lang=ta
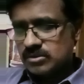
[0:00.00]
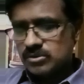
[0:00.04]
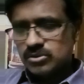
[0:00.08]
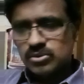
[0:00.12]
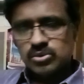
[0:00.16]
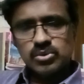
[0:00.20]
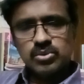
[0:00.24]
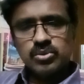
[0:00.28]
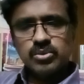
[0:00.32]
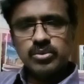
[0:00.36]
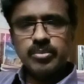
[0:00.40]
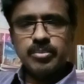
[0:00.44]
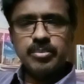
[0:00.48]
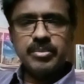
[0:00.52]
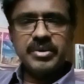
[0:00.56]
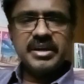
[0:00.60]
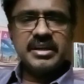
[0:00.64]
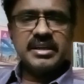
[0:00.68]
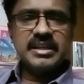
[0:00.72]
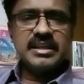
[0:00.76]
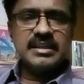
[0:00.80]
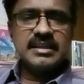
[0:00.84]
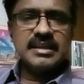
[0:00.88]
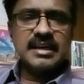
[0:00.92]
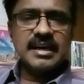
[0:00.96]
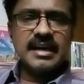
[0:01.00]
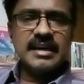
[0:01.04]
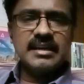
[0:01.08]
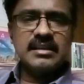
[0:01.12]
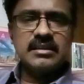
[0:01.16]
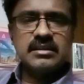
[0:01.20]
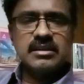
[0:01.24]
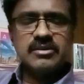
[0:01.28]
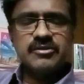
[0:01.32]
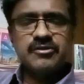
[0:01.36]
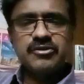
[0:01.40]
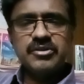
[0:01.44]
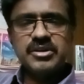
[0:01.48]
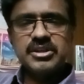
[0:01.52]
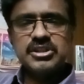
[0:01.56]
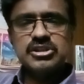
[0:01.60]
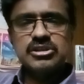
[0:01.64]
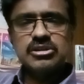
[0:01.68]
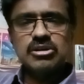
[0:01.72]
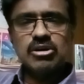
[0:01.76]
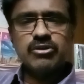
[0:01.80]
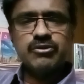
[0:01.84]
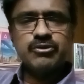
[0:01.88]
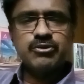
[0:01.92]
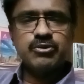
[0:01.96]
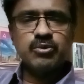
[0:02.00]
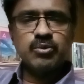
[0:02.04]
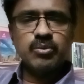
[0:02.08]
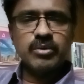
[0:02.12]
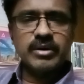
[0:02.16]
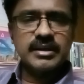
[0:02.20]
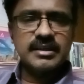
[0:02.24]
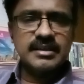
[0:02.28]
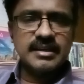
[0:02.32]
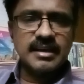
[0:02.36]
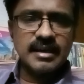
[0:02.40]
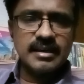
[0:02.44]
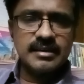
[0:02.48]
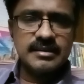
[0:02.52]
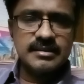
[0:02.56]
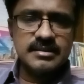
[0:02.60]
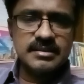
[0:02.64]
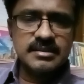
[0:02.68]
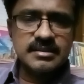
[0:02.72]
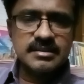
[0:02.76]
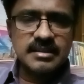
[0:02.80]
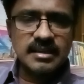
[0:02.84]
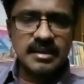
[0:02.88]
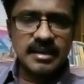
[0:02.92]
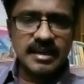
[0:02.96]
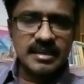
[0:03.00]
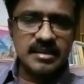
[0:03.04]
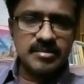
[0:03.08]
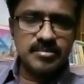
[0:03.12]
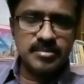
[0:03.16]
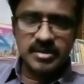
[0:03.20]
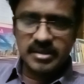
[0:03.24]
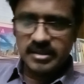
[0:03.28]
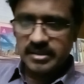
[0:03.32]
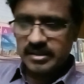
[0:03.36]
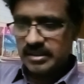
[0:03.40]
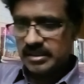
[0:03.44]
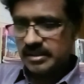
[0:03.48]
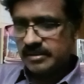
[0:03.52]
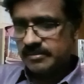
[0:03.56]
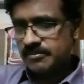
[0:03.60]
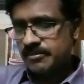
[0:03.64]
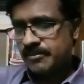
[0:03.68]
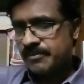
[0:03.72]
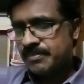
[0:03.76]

ஸோ மீனிங் அண்ட் டெஃபினேஷன் ஆஃப் வைக்காரியஸ் லயபிலிட்டி